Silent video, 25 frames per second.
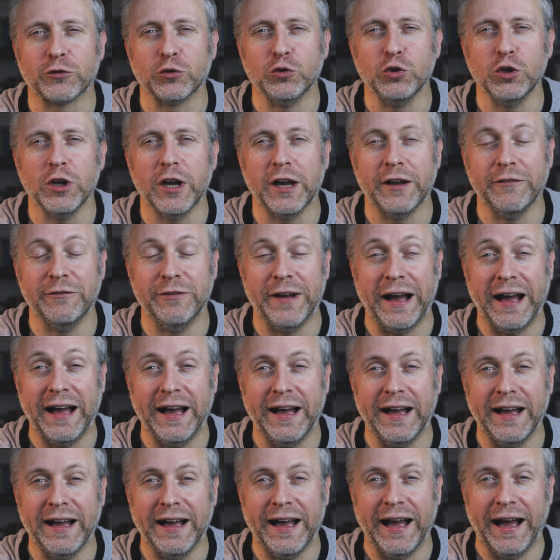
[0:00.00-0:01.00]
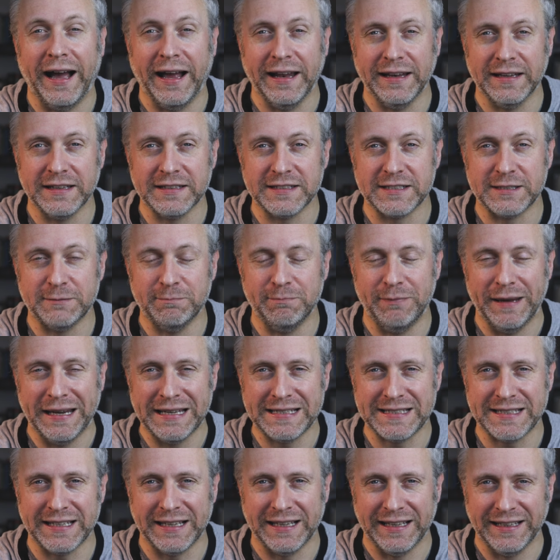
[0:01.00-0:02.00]
Früher war alles
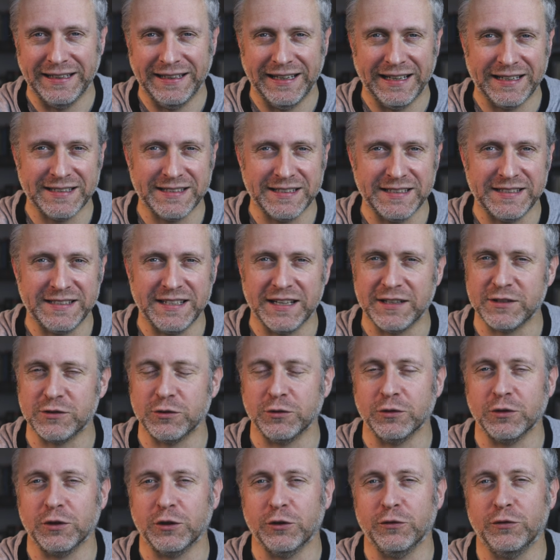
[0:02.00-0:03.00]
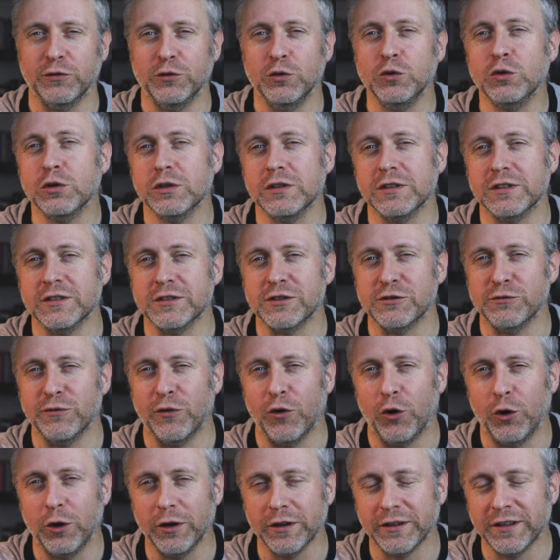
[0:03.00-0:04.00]
besser. Das ist ja so ein geflügeltes
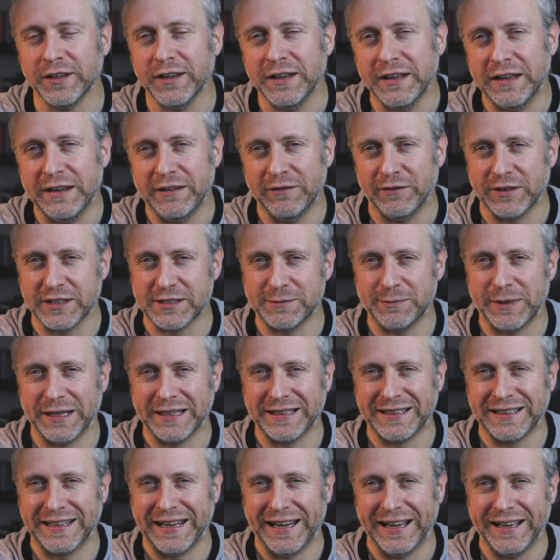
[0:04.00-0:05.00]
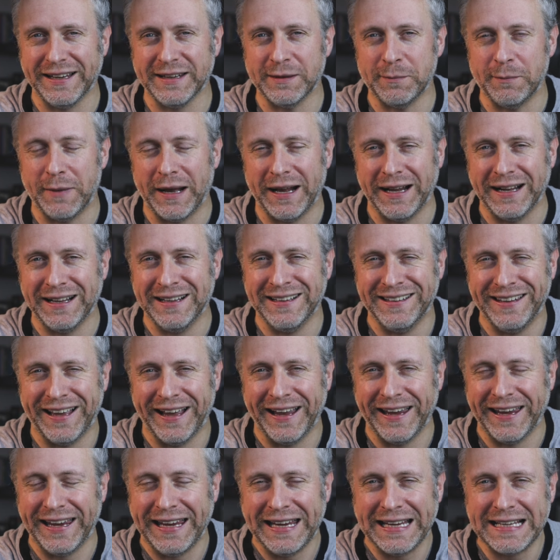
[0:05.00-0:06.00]
Wort, was man gerne mal
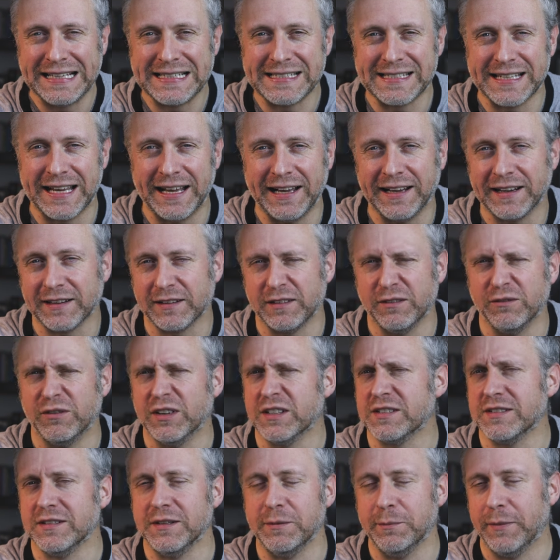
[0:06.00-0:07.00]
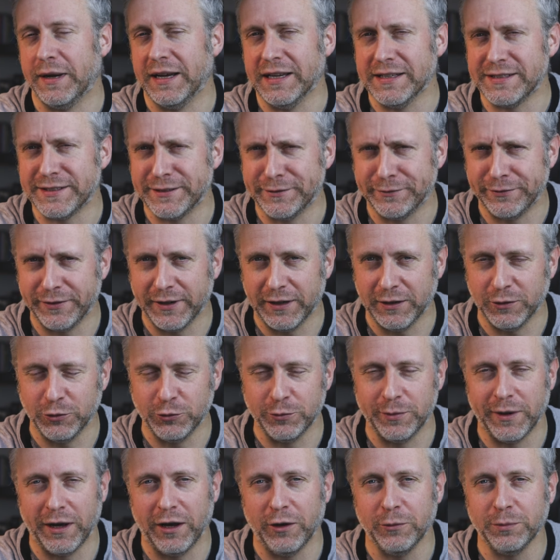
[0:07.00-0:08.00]
daher sagt und was in den meisten Fällen
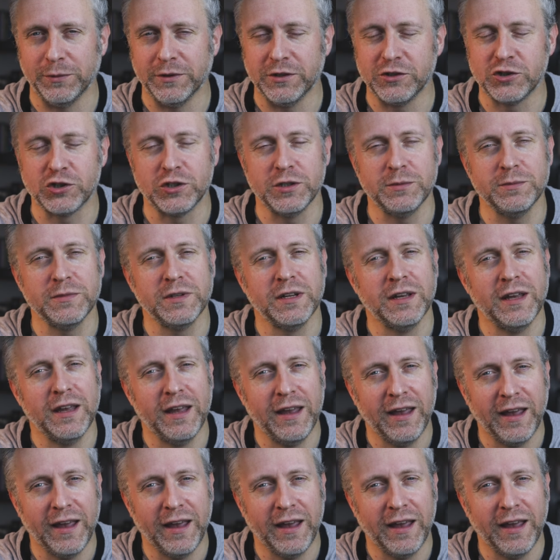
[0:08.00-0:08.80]
überhaupt nicht stimmt.